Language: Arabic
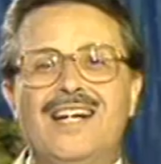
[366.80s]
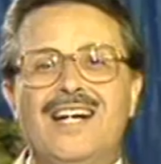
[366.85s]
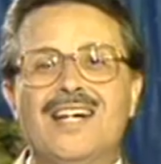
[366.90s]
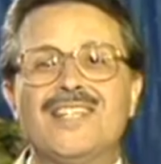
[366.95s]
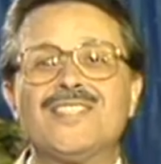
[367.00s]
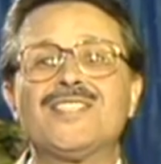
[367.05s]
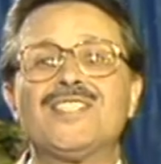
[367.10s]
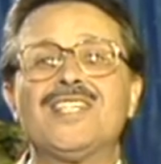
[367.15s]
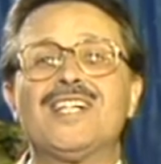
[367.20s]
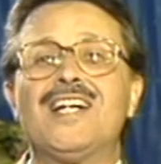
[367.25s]

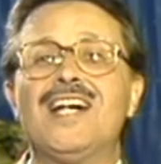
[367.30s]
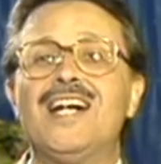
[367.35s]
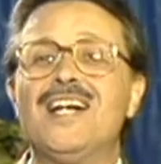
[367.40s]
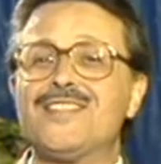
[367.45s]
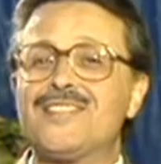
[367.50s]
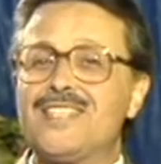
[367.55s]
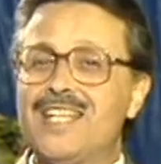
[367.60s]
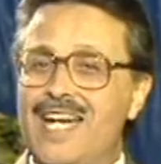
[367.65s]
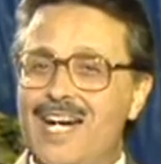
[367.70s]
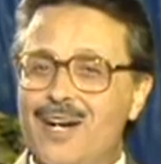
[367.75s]
اصدقاء
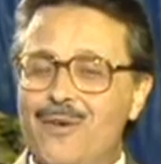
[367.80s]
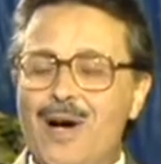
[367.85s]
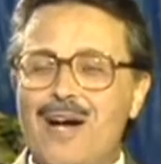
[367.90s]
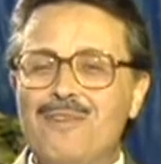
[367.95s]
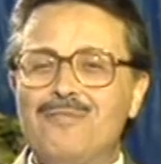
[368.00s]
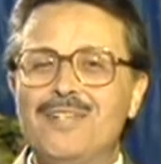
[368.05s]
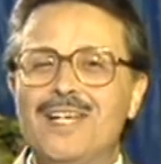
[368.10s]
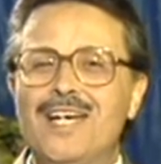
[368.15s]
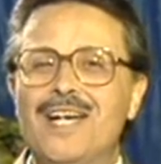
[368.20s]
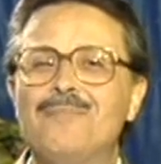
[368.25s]
صحه
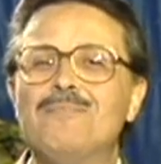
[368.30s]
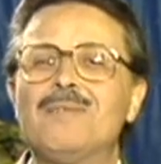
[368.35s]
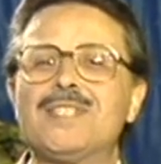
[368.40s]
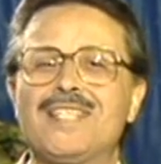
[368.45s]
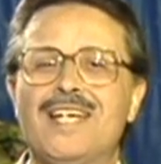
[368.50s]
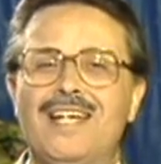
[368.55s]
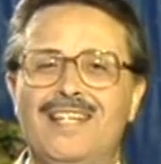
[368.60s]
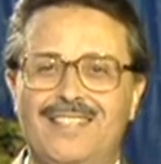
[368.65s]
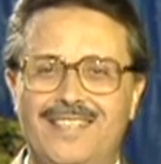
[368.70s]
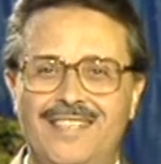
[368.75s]
وعافيه
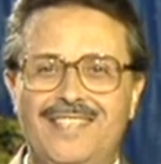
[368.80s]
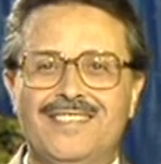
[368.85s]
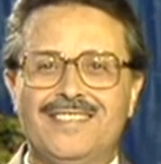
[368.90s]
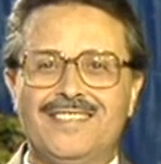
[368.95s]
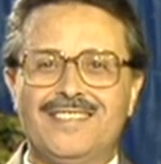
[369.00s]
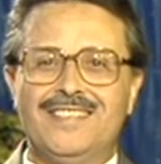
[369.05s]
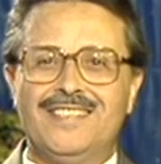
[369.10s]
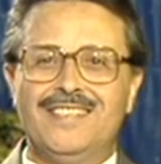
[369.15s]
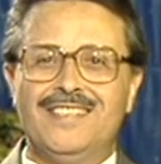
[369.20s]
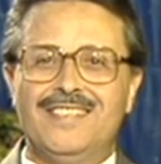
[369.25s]
مساء الخير
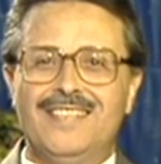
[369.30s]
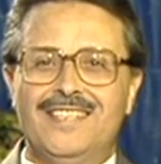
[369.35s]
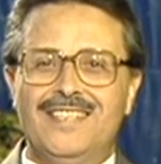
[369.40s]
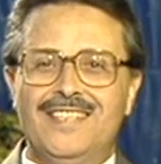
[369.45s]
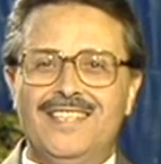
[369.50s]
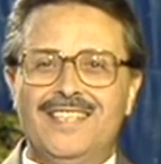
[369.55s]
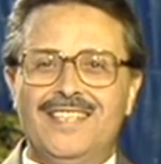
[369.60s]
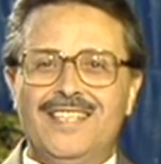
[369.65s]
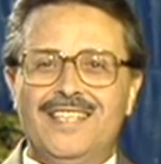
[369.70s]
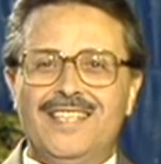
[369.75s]

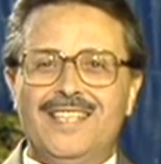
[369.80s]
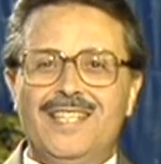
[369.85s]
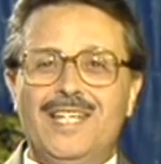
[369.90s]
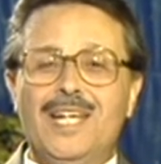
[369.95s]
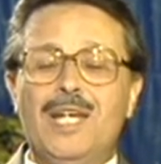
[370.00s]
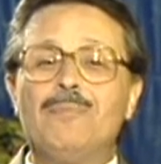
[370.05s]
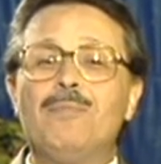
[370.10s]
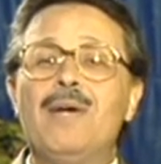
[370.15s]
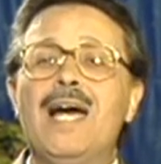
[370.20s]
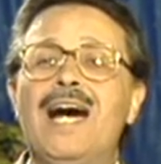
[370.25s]

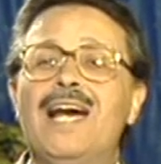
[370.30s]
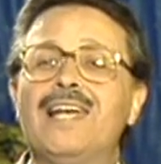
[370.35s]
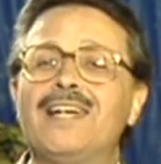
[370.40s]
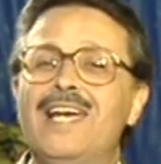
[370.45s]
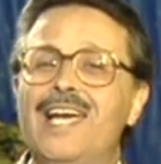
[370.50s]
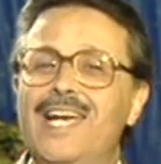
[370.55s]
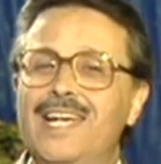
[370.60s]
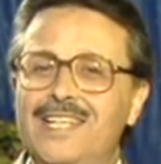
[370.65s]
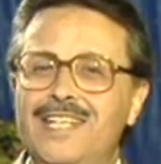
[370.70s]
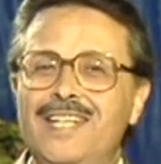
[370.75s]
الباعة
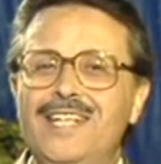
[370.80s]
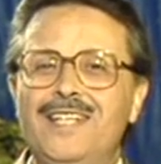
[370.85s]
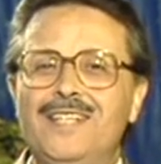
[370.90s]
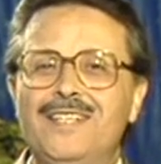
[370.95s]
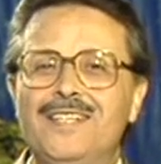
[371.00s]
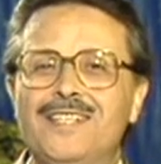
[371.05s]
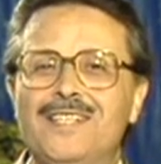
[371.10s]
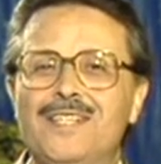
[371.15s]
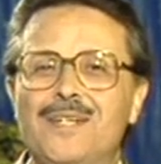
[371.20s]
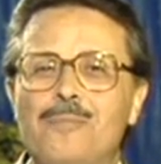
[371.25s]

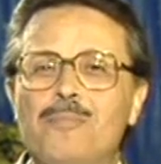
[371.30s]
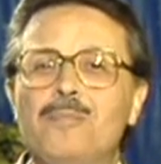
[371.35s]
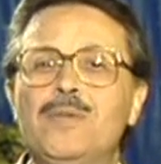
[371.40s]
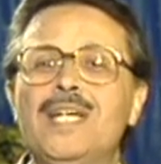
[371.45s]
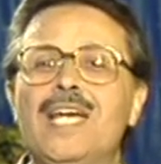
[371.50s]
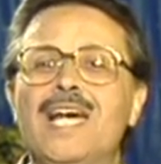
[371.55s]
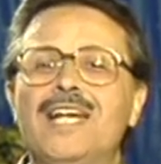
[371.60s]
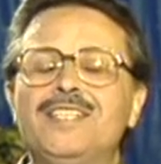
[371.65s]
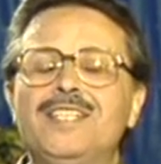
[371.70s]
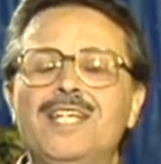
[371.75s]
الجائلين
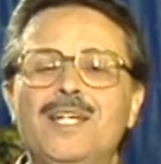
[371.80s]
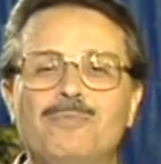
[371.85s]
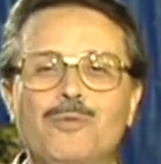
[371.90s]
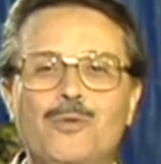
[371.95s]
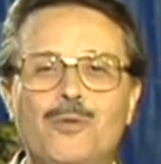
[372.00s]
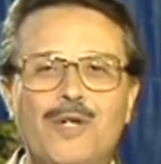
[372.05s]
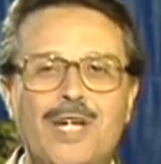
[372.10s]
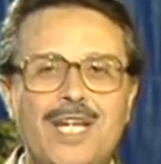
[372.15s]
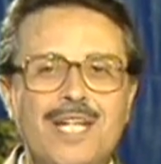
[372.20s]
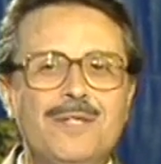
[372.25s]
بيقدموا
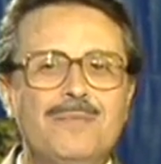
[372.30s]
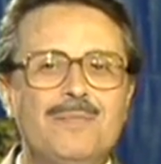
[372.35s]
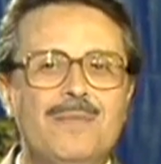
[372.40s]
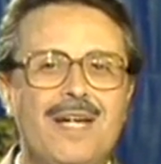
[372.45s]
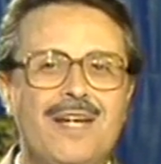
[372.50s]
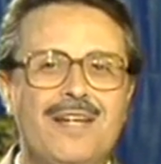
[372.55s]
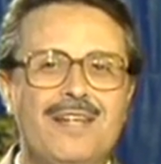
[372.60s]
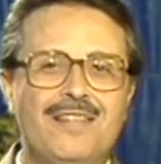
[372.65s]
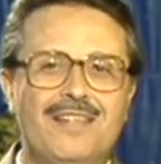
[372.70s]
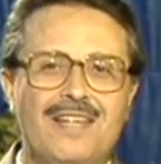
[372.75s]
خدمة
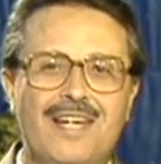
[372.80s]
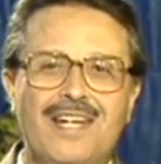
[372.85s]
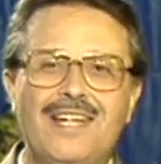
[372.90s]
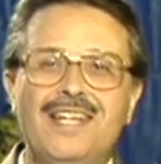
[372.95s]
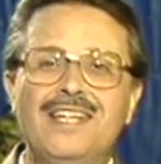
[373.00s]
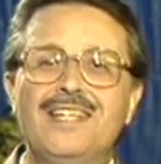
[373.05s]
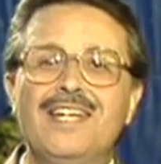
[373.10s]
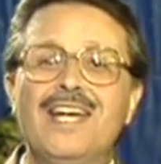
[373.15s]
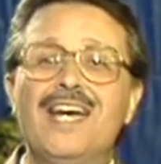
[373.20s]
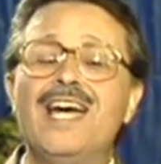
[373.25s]

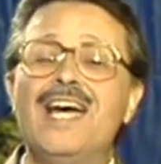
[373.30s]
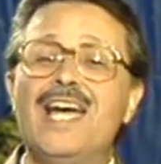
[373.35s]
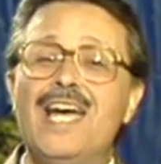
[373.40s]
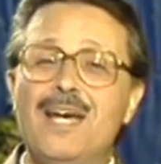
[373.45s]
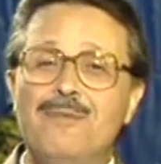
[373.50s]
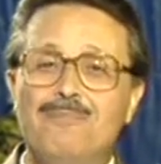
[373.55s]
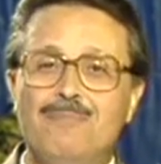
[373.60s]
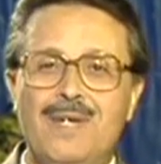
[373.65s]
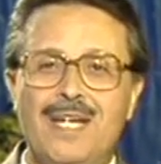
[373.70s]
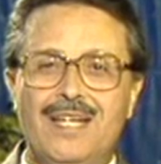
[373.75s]
غذائية
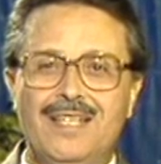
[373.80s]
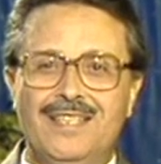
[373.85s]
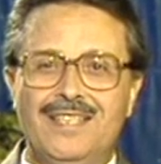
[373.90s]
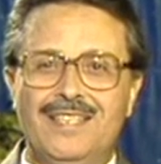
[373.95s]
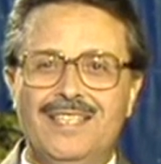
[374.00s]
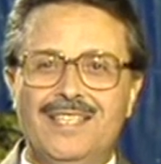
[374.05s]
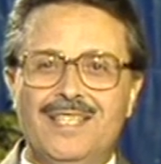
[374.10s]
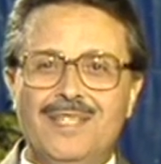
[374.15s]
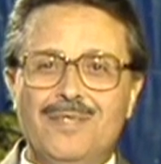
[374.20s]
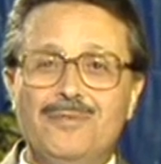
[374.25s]
هامة
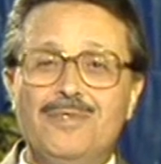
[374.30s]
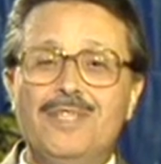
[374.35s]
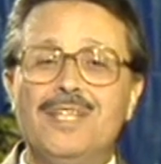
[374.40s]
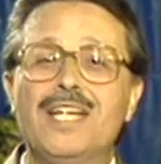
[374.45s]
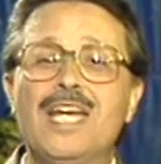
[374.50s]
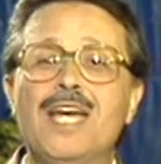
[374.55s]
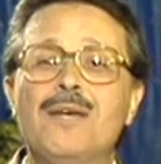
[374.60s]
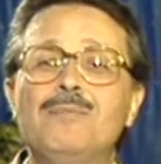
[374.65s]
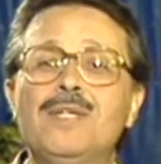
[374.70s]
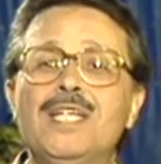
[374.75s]
في
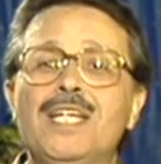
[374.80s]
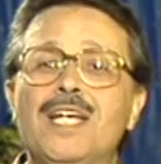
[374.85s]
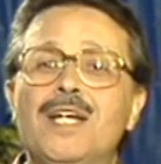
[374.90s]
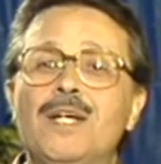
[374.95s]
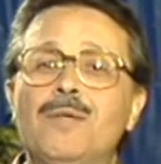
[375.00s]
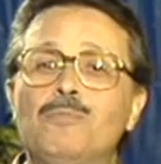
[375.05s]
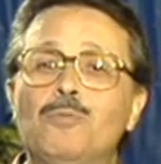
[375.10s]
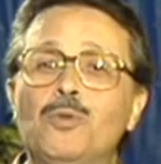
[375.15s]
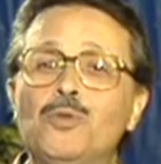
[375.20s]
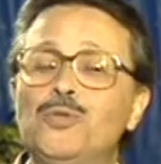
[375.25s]
جميع
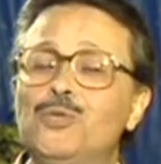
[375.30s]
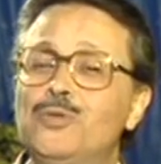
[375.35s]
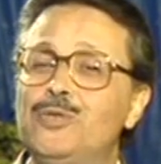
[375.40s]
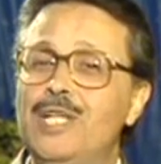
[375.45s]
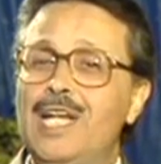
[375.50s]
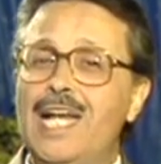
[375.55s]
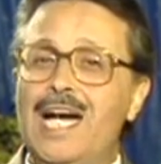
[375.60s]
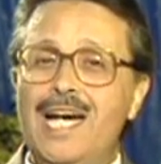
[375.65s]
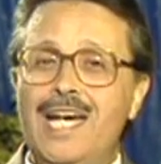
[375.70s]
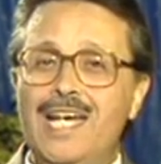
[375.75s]
مدن
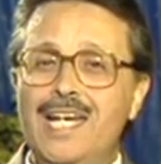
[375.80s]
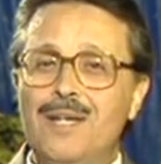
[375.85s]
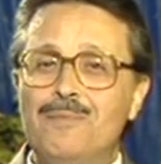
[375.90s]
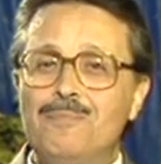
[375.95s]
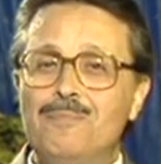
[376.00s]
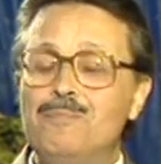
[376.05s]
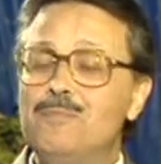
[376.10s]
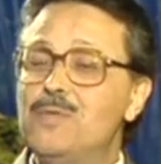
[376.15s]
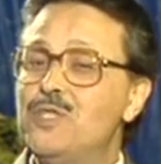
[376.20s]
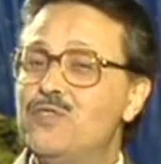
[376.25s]
العالم
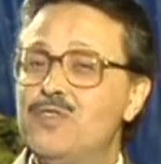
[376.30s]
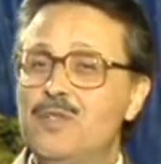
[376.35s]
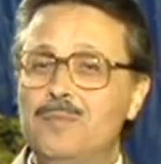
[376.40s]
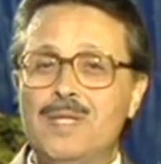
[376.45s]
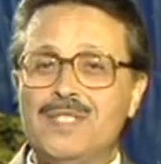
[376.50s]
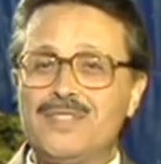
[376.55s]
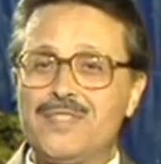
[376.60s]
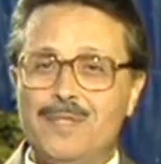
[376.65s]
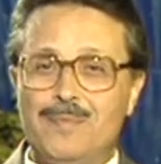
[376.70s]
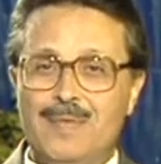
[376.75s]
مش في
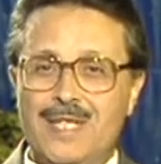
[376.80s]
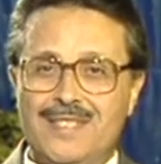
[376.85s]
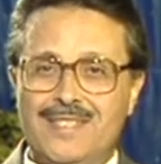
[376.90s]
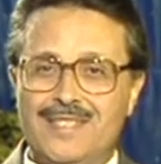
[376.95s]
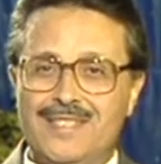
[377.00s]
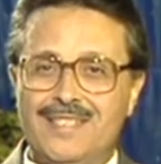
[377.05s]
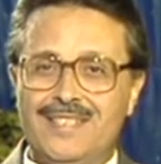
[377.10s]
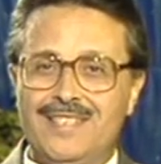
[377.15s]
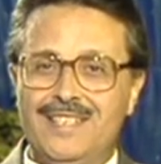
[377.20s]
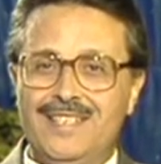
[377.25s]
مصر بس